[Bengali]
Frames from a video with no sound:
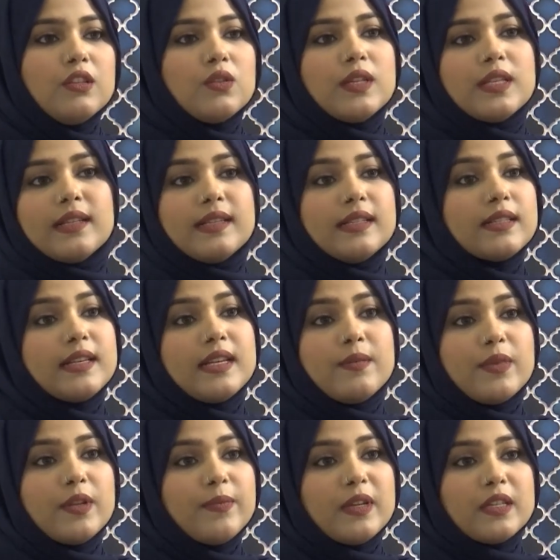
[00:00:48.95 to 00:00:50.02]
সো স্কিন
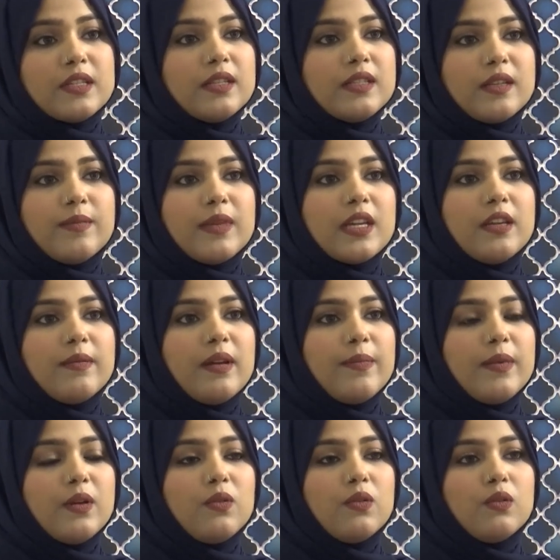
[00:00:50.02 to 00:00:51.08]
প্রিপারেশানটা আমরা
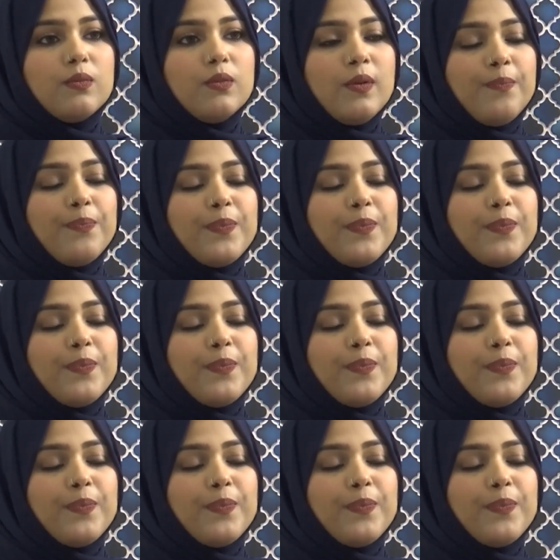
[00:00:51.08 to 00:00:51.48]
কিভাবে করব।